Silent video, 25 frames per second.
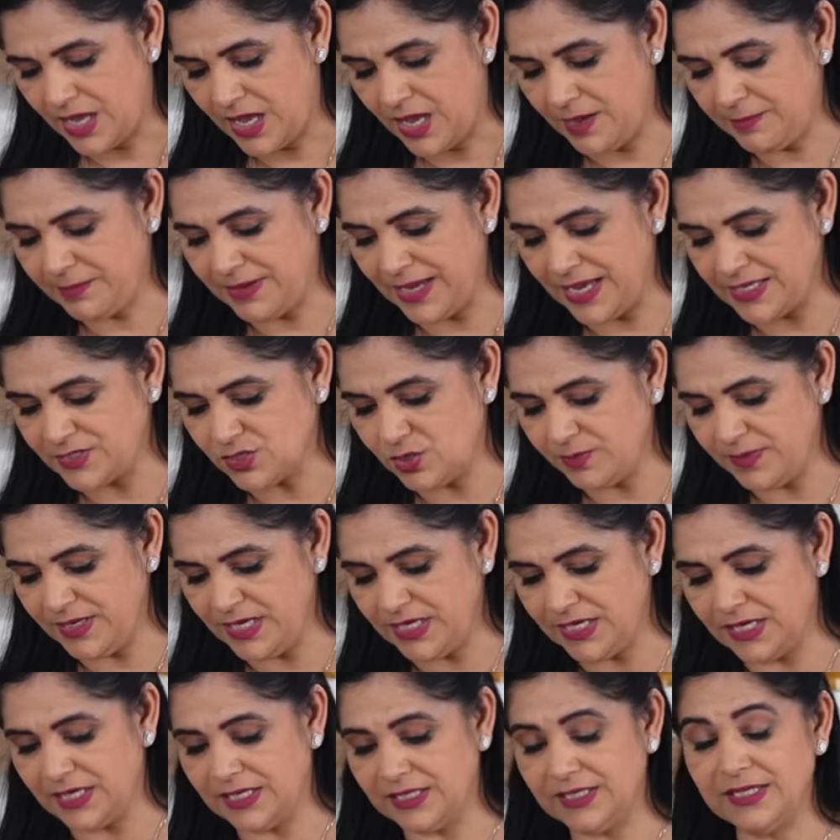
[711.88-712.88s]
अब गैस को
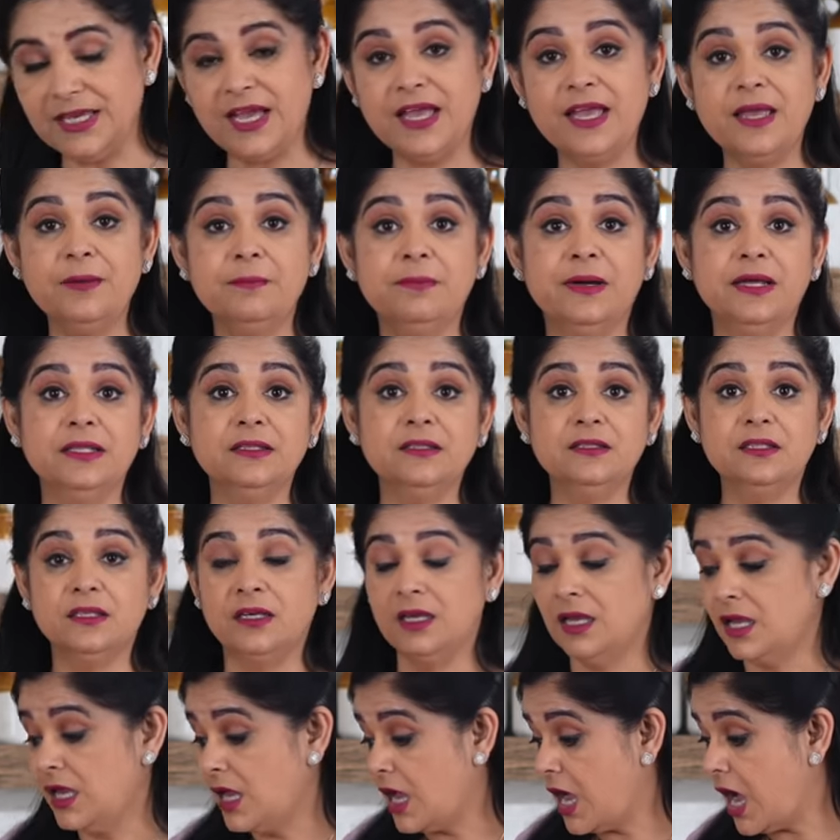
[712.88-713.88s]
मैंने कर दिया है बंद
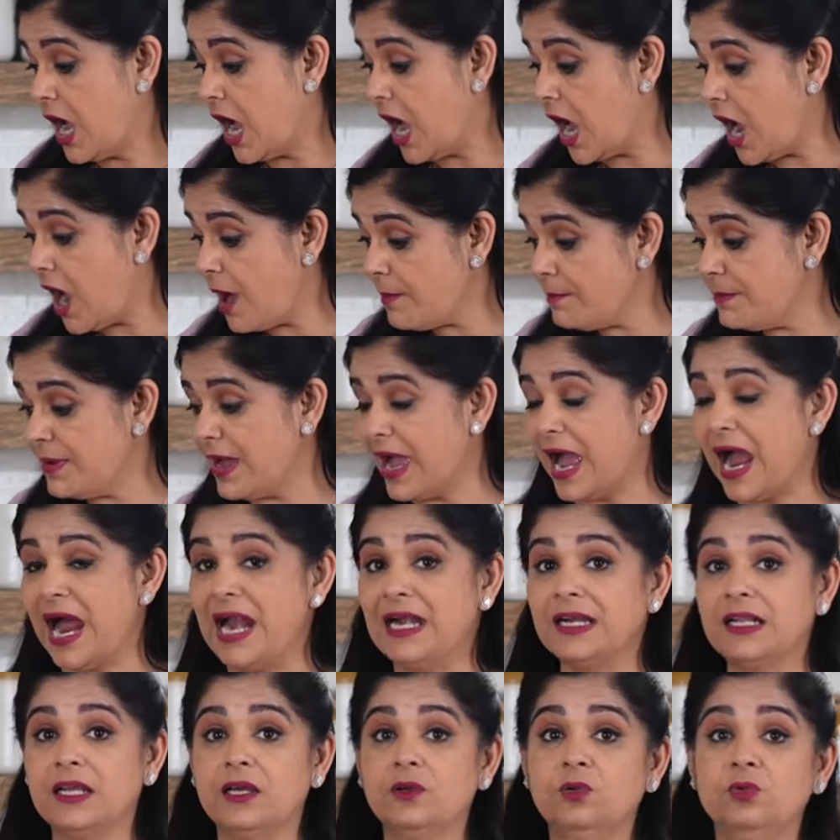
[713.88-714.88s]
अब
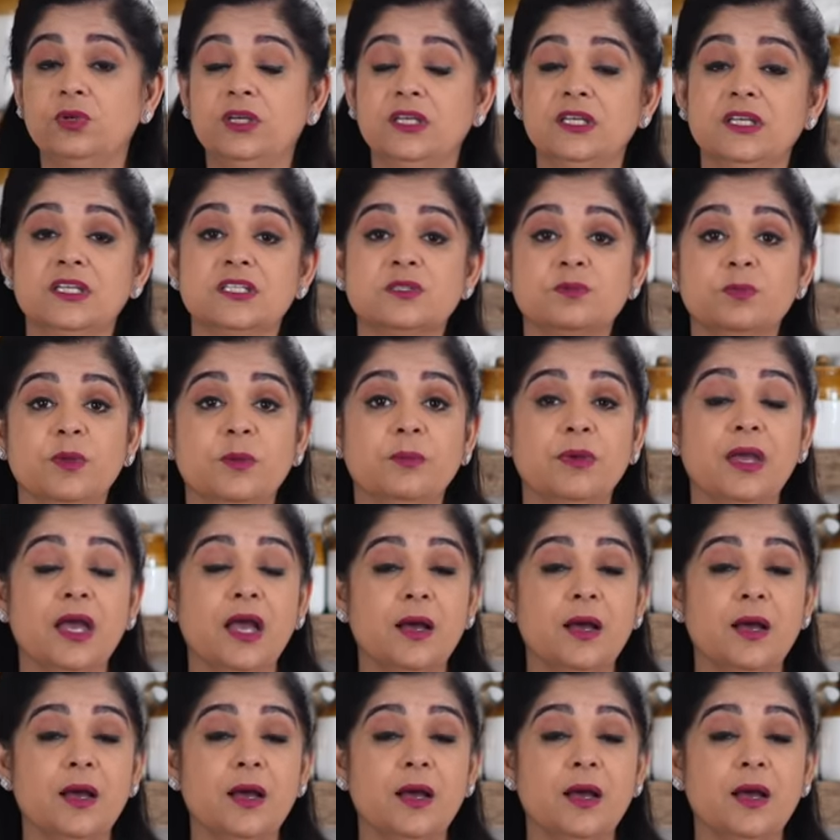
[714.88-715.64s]
ऐड करूंगी इसमें मैं